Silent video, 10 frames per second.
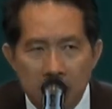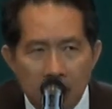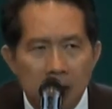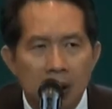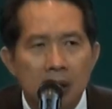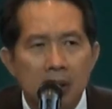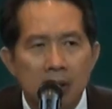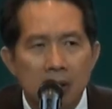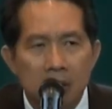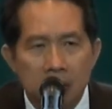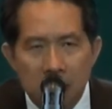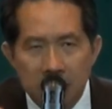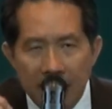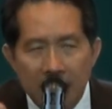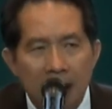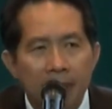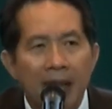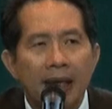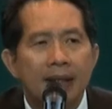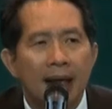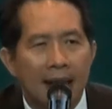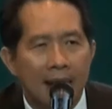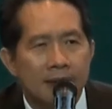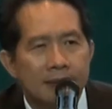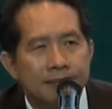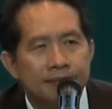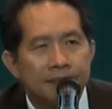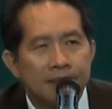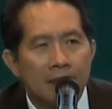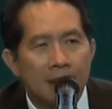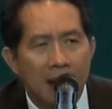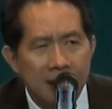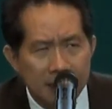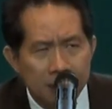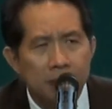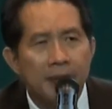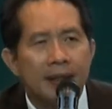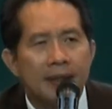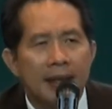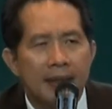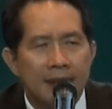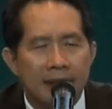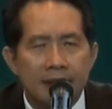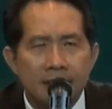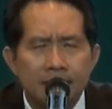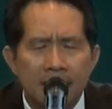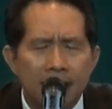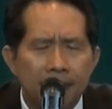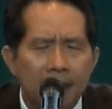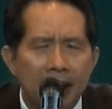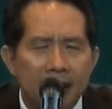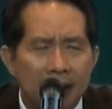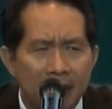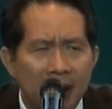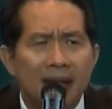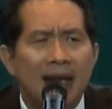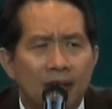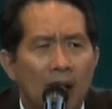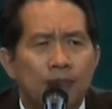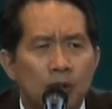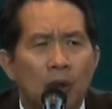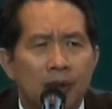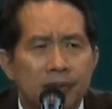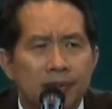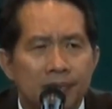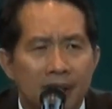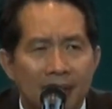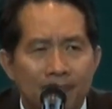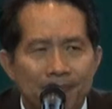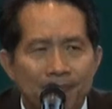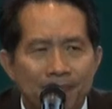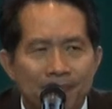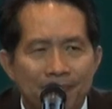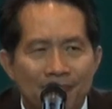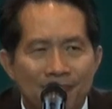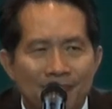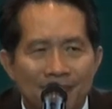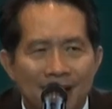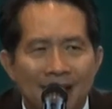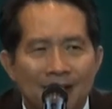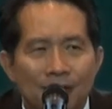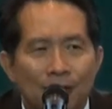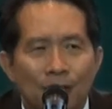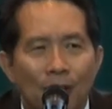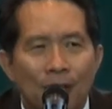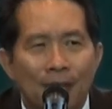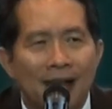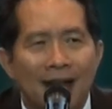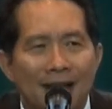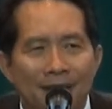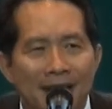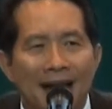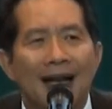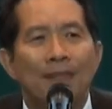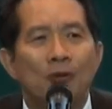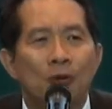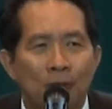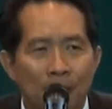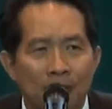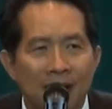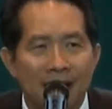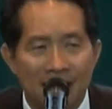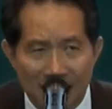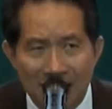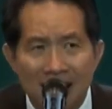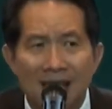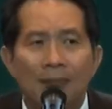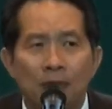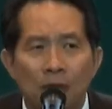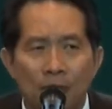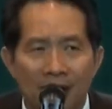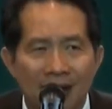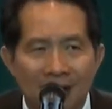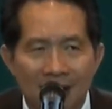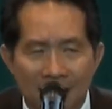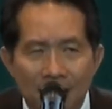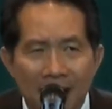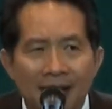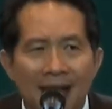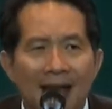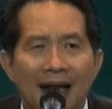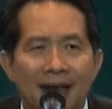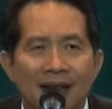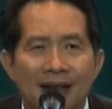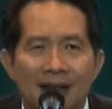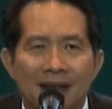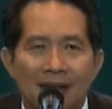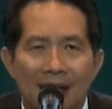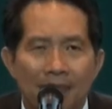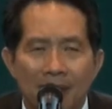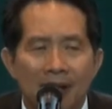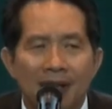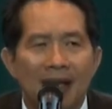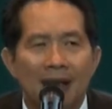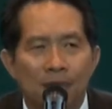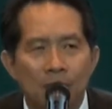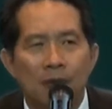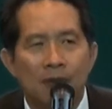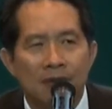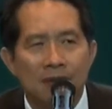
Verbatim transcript: หนึ่งก็คือ เน้นเรื่องม a d อ i นไทยแลนด์ให้สำนุนม a d อ i นไทยแลนด์แต่เหมือนกับว่ายังไม่ค่อยได้ตอบโจทย์ เหมือนกับทางคอสช ก็ไม่ได้ไม่ได้รับลูกผมเรื่องนี้แต่เรื่องอื่นรับลูกหมดเรื่องม a d อ i นไทยแลนด์นี้กับไม่ค่อยได้รับลูก